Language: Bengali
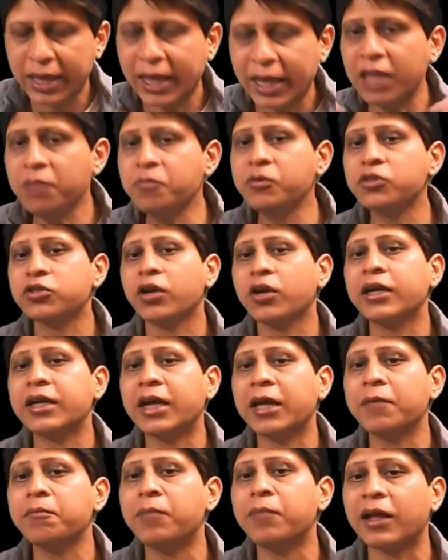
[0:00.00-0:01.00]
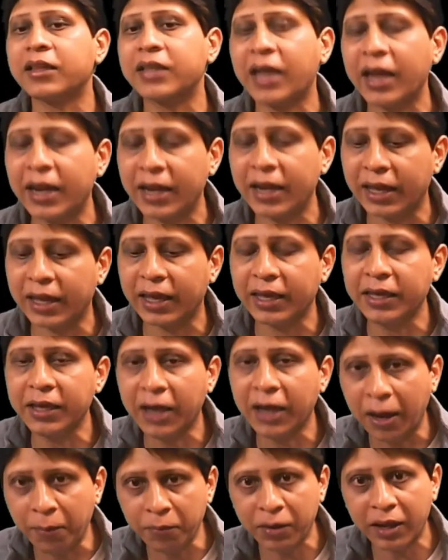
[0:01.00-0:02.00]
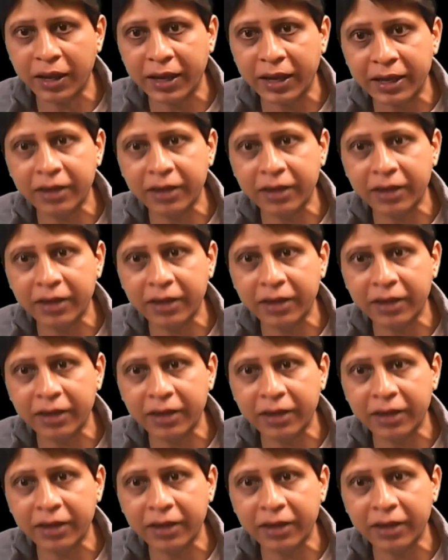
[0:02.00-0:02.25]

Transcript: এই বিষয়টাকে মাথায় রেখেই আমরা